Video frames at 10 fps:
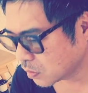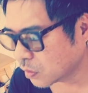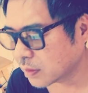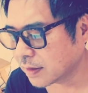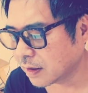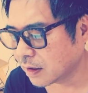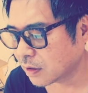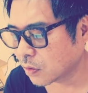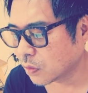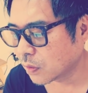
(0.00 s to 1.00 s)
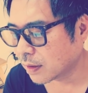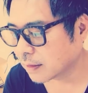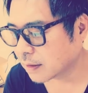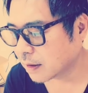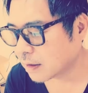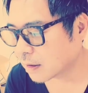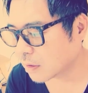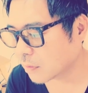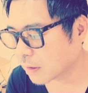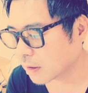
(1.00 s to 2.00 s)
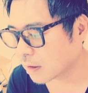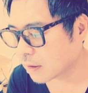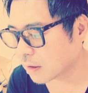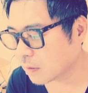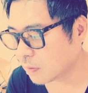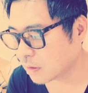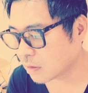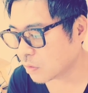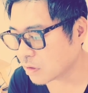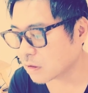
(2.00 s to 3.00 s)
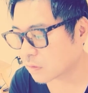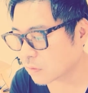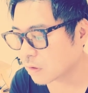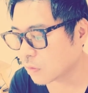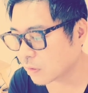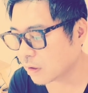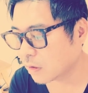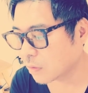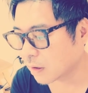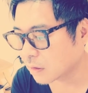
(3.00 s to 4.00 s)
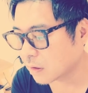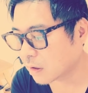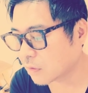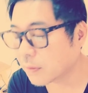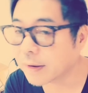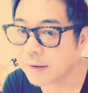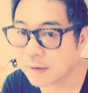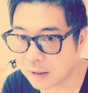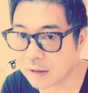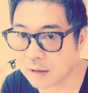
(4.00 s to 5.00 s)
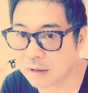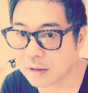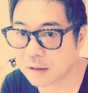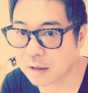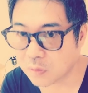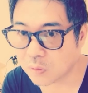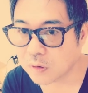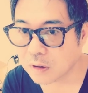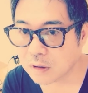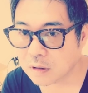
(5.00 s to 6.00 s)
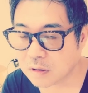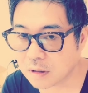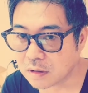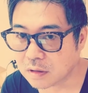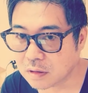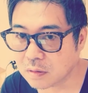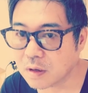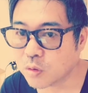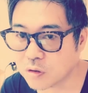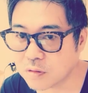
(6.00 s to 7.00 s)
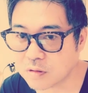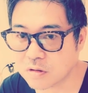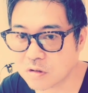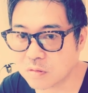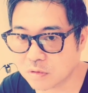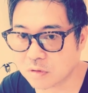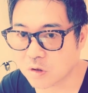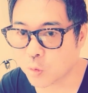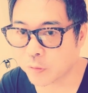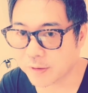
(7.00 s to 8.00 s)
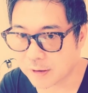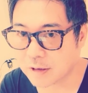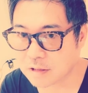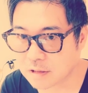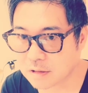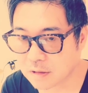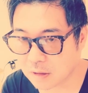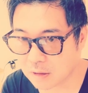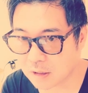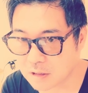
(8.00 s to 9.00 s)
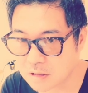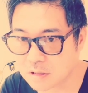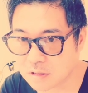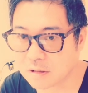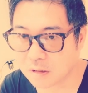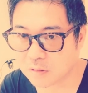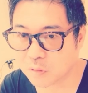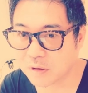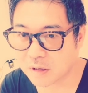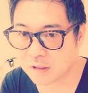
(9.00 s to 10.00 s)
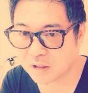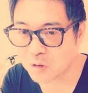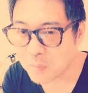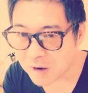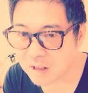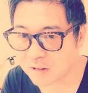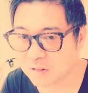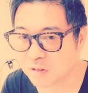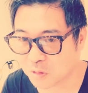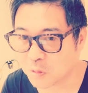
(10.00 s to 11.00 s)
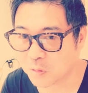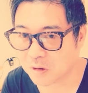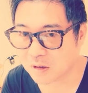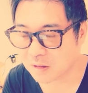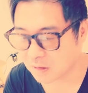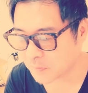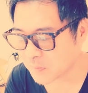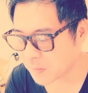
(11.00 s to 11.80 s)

に大きな影響を与えられるわけがない。一個人がそんなに大きい影響を与えられるわけはないけど、だっでも YouTube ってものに発発信したら、それがね、広まりやすいんですよ、世の中って。